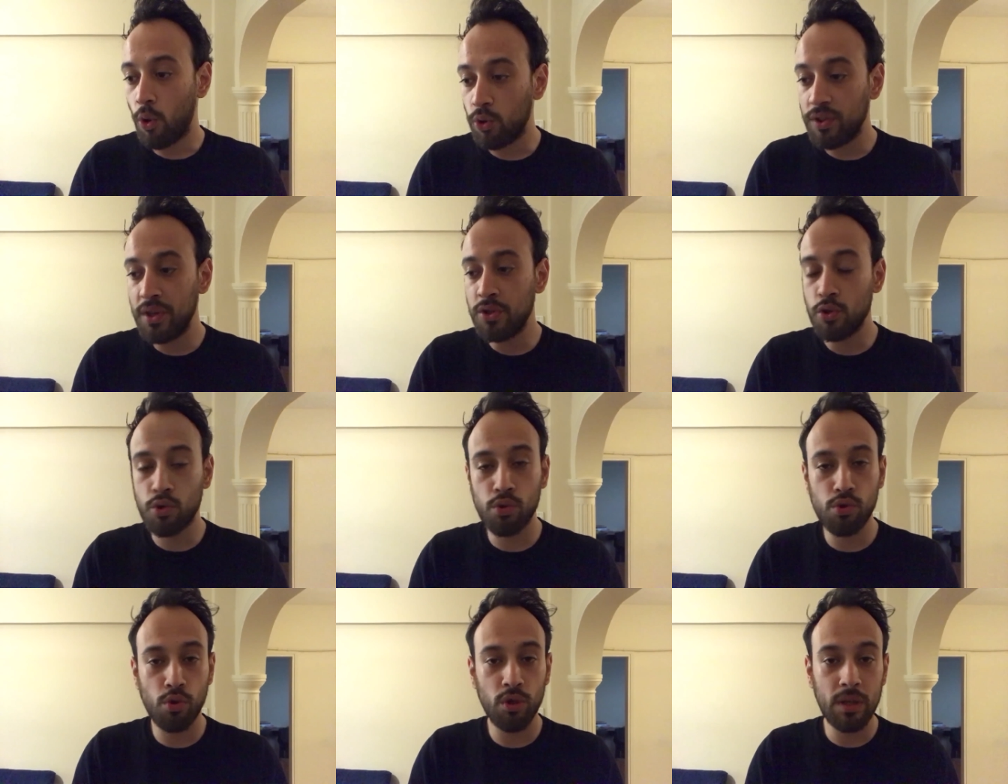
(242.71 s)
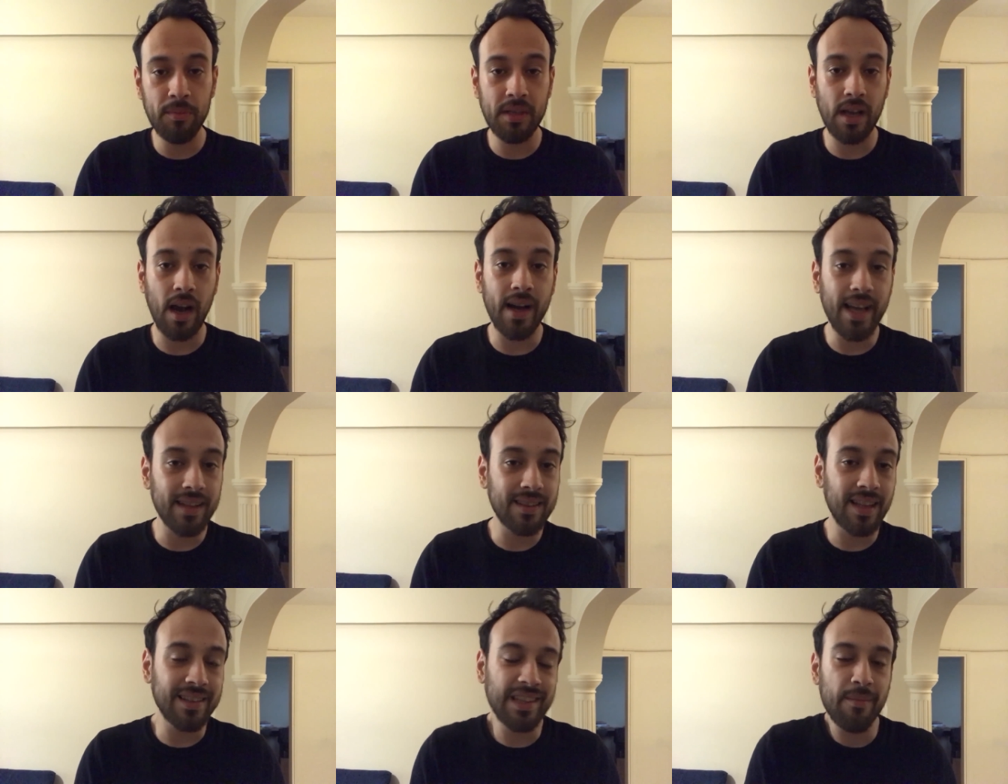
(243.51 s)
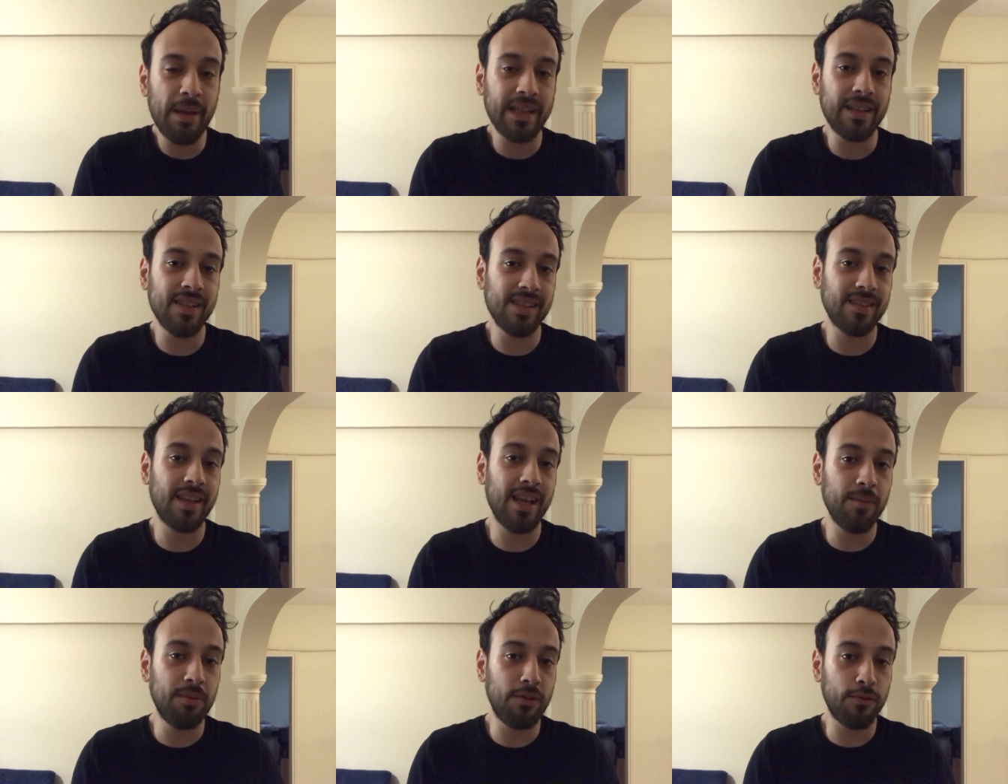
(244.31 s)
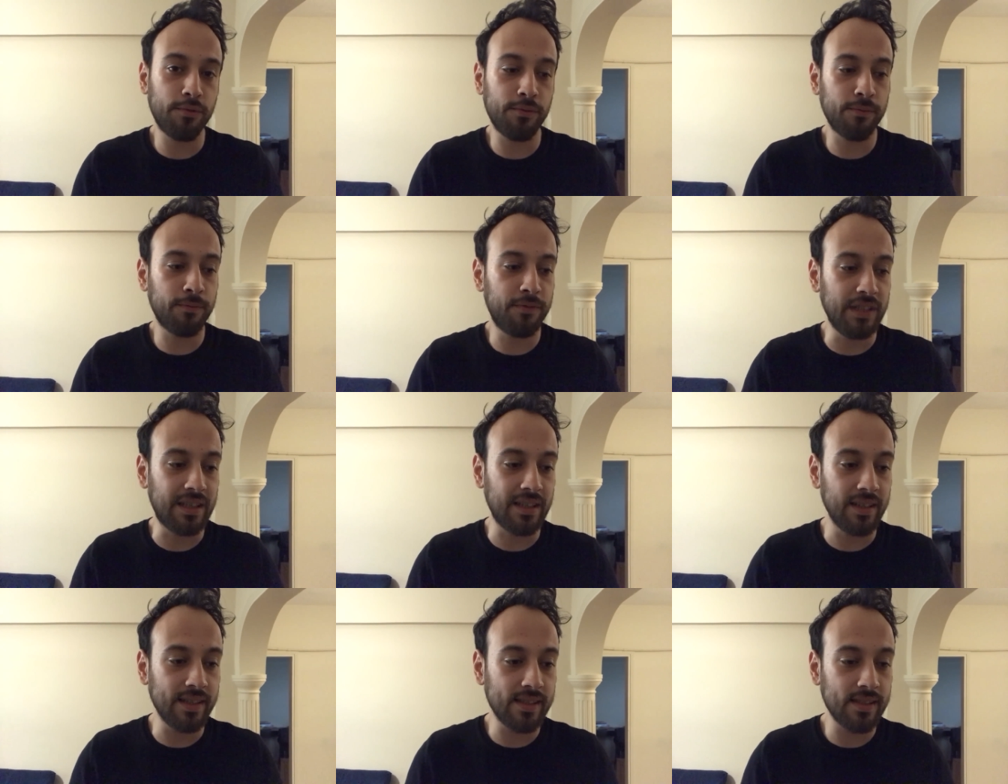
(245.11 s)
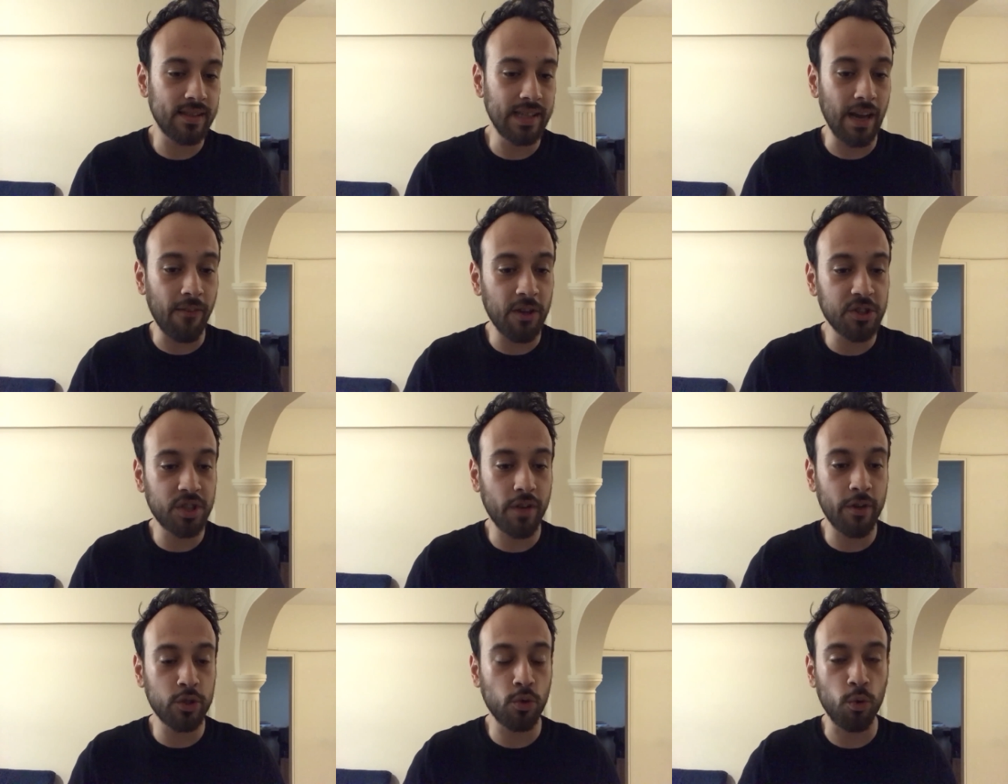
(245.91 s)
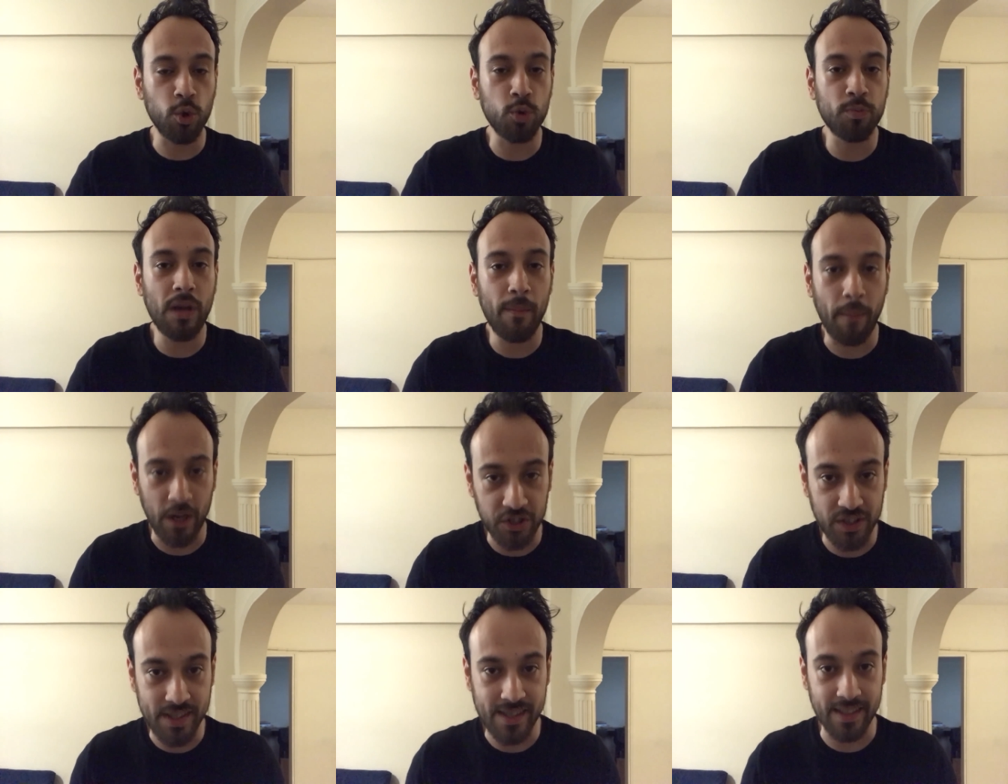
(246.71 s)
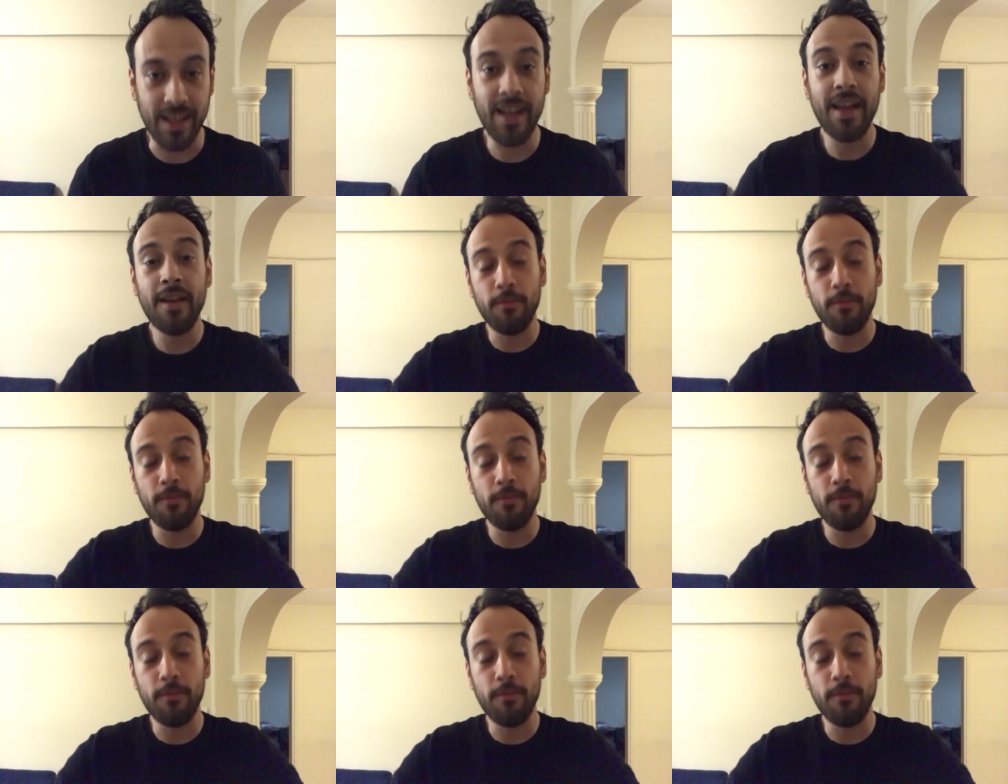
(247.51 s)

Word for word: Onlar için şunu söyleyeyim ki hayattan ne beklediğinize dair bir fikriniz yavaş yavaş oluşmaya başlasın.